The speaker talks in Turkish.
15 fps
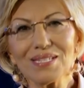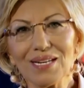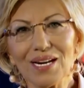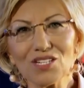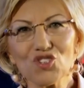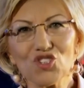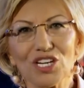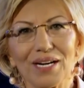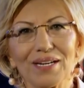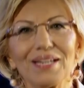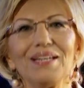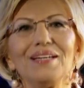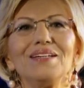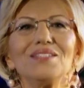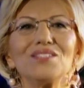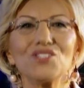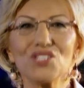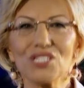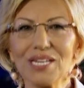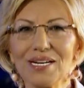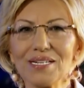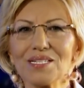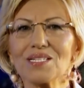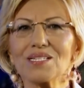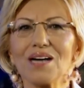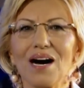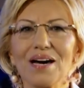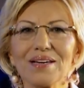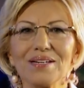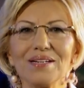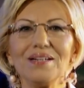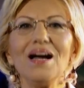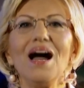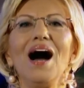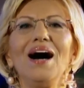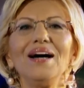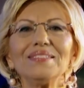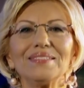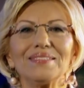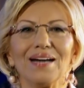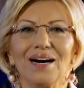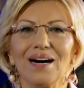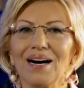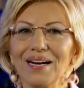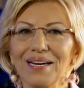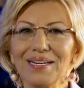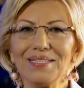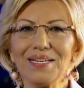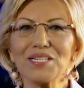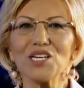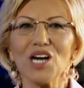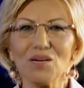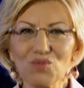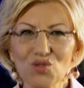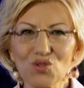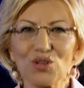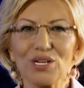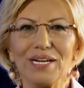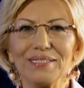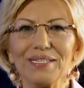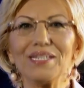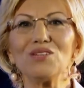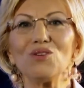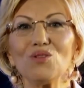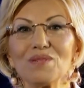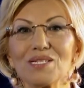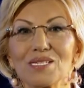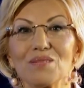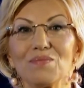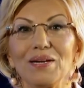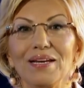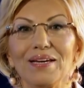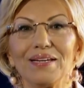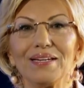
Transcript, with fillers: ilaçlar, stres, kaygı, hatta ailede kabus görenlerin olması bile.